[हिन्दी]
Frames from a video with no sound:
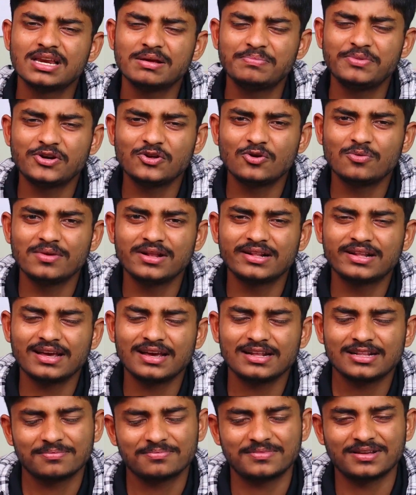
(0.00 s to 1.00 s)
अगली वीडियो में मिलते
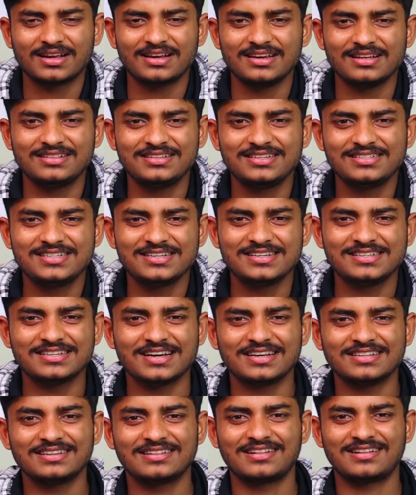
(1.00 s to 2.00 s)
हैं तब तक ले दीजिए
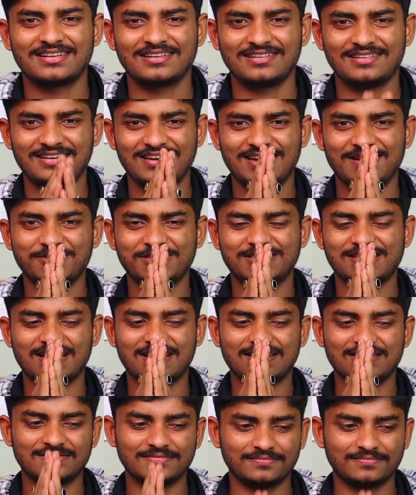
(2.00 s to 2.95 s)
इजाज़त नमस्कार